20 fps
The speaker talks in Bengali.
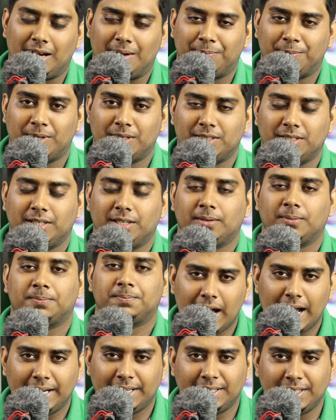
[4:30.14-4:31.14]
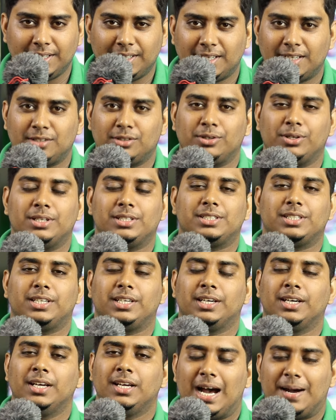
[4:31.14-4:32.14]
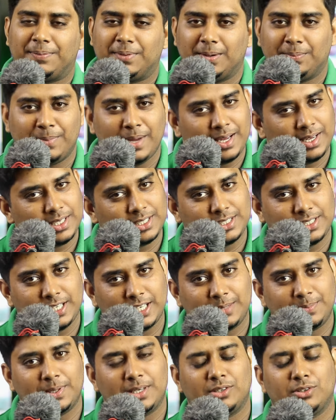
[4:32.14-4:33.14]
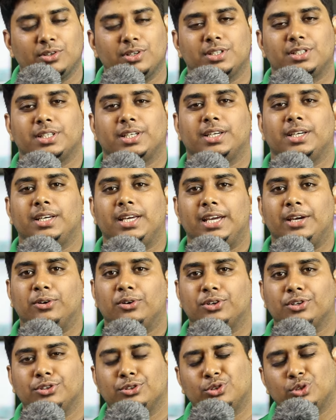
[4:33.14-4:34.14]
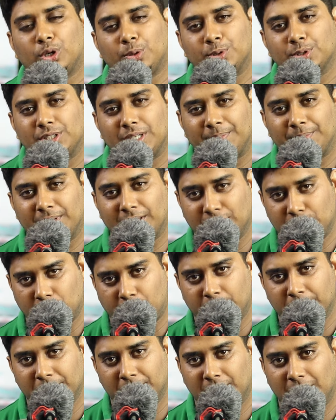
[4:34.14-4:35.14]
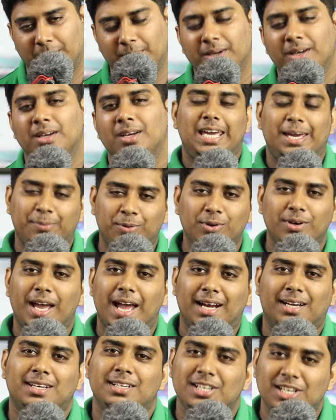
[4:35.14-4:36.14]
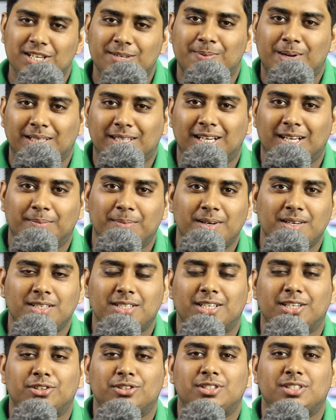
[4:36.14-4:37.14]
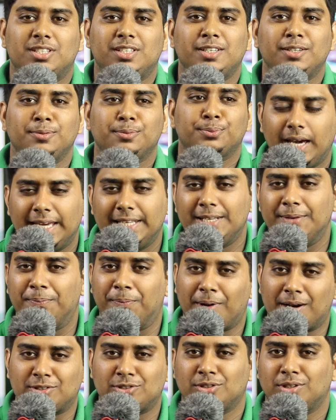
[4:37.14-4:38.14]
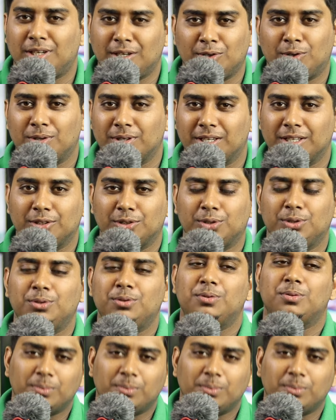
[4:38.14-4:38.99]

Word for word: আপনার যে আইটি রিটার্ন রয়েছে আপনার ব্যাংকের স্টেটমেন্ট রয়েছে এগুলো কিন্তু অবশ্যই আপনাকে জমা দিতে হবে এবং একটা জিনিস মাথায় রাখবেন সেটা হচ্ছে এই যে পার্সোনাল লোন কিন্তু